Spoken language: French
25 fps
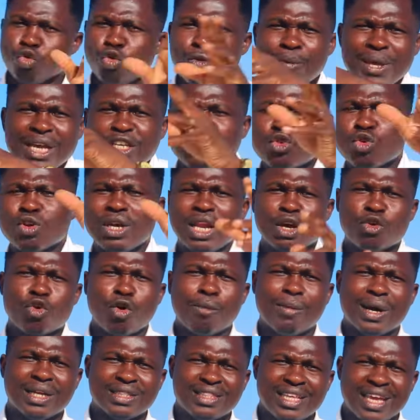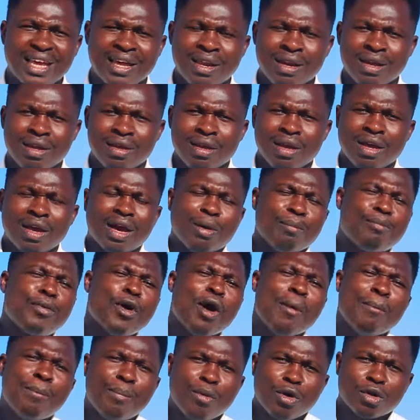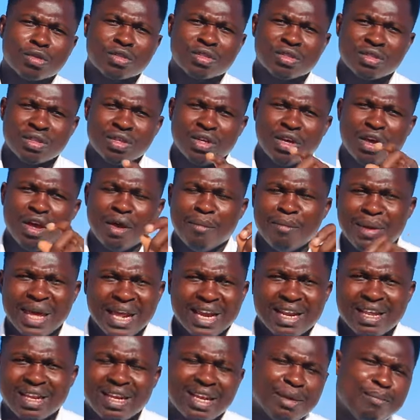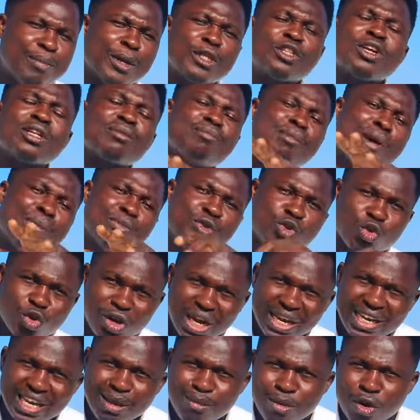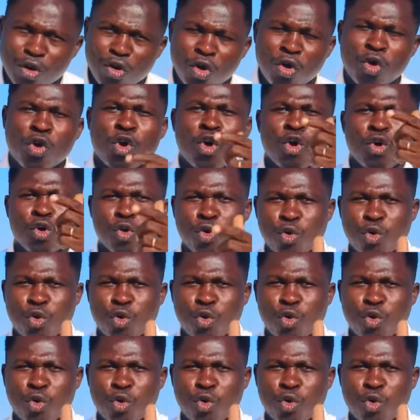ou bien sur les commentaires, peu importe, mais peut-être même sur les numéros.